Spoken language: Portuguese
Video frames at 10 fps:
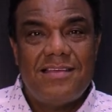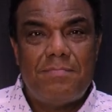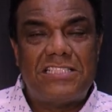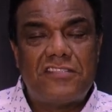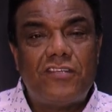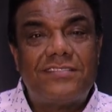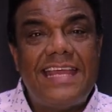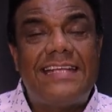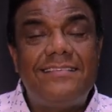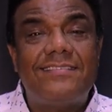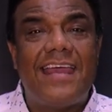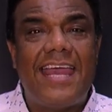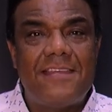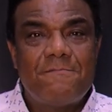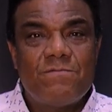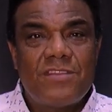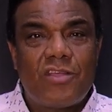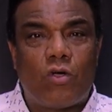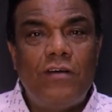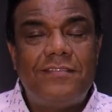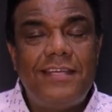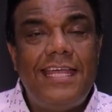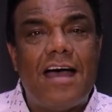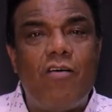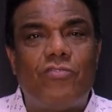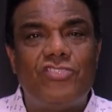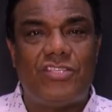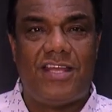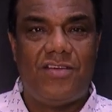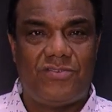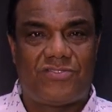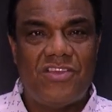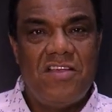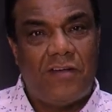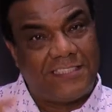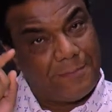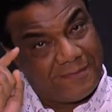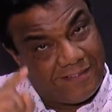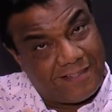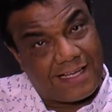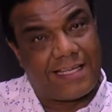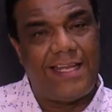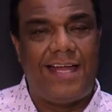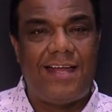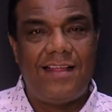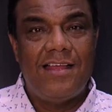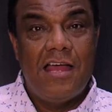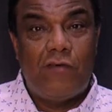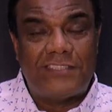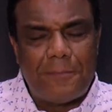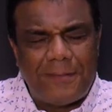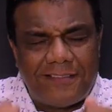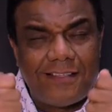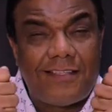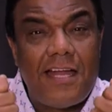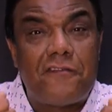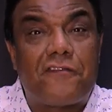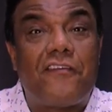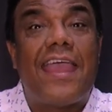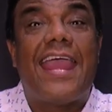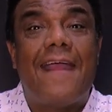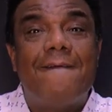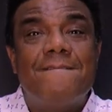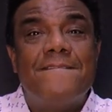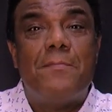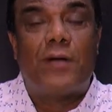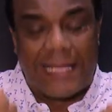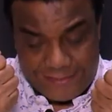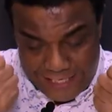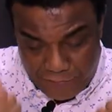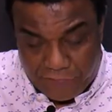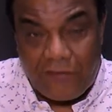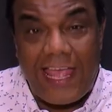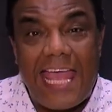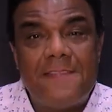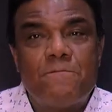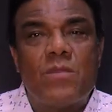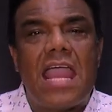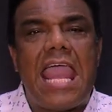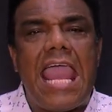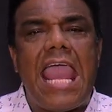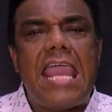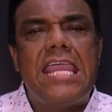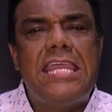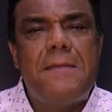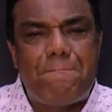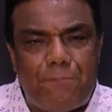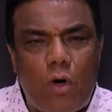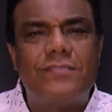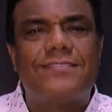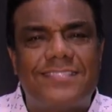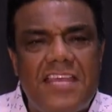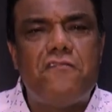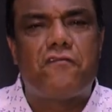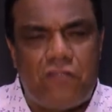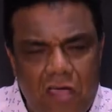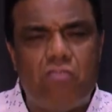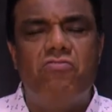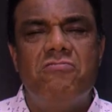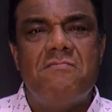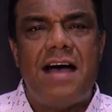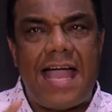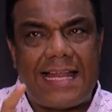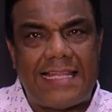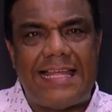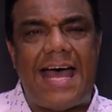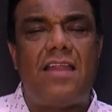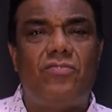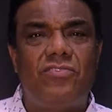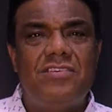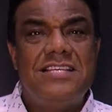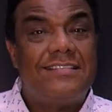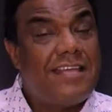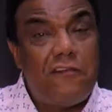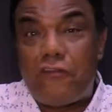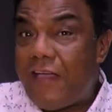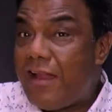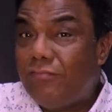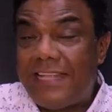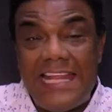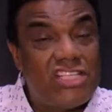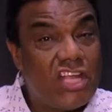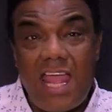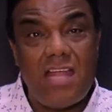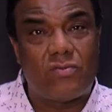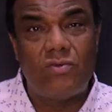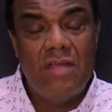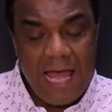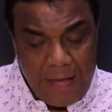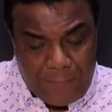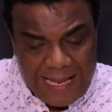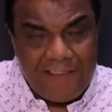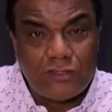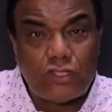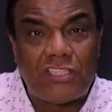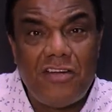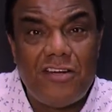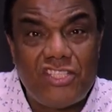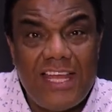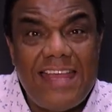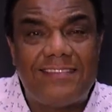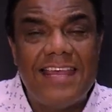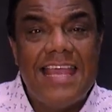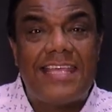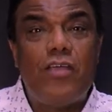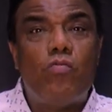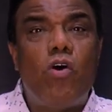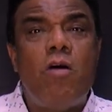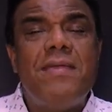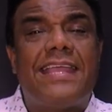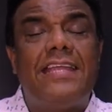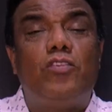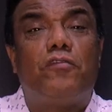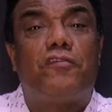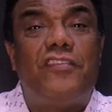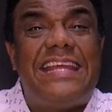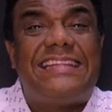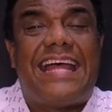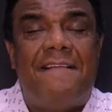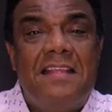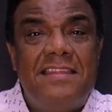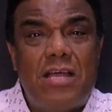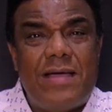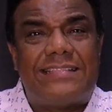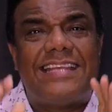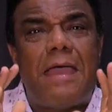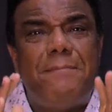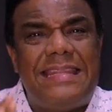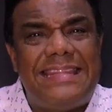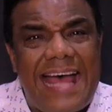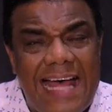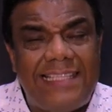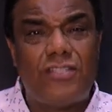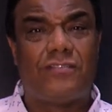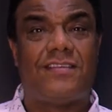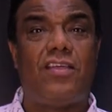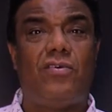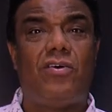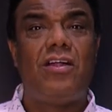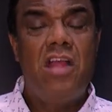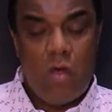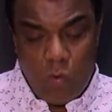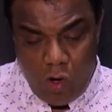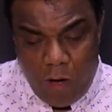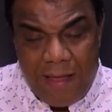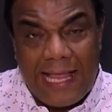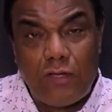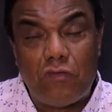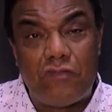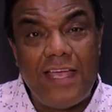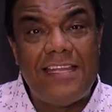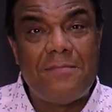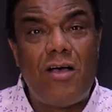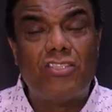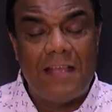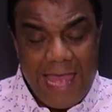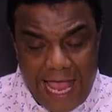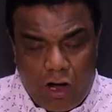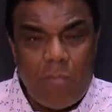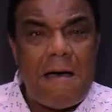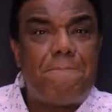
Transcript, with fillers: Mas se você quiser conseguir algo de Deus, você precisa crer, você precisa ter fé, porque sem fé é impossível agradá-lo. Sem fé não tem jeito. A palavra do Senhor diz: que o homem que duvida não recebe nada do Senhor. O homem que duvida, irmãos, é como a